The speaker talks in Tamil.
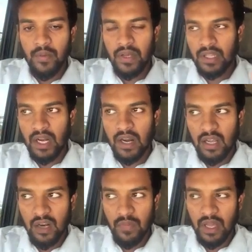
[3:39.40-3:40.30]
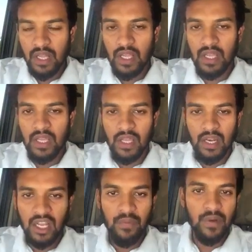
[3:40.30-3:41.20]
மற்ற நாடுகள் மாதிரி
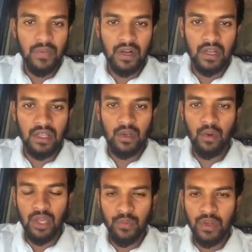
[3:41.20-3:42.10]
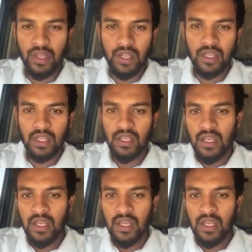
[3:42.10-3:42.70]
ரெக்கமெண்ட் பண்ணுறது கொடியை பிடிக்கிறது